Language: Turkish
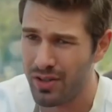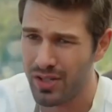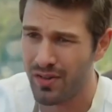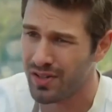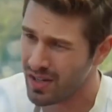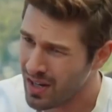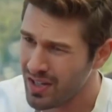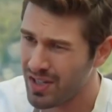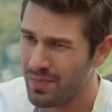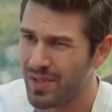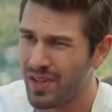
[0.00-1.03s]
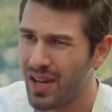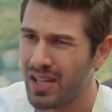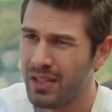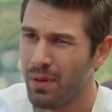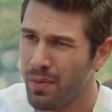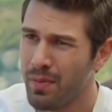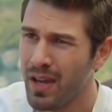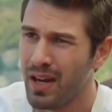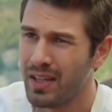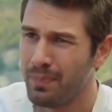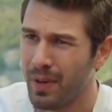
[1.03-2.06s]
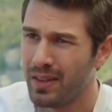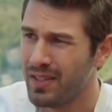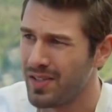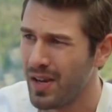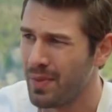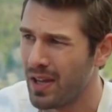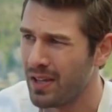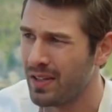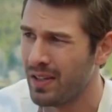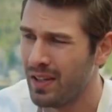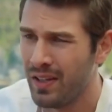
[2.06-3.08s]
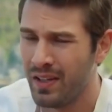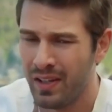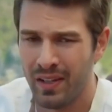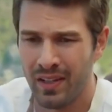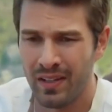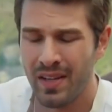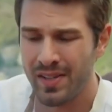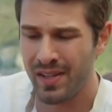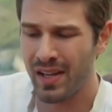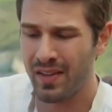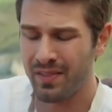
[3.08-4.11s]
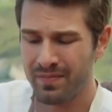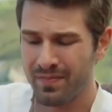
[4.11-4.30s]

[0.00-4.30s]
yavaş yavaş. Şimdi sakinim ama bir yerde patlayacağım yani. Neyse ya,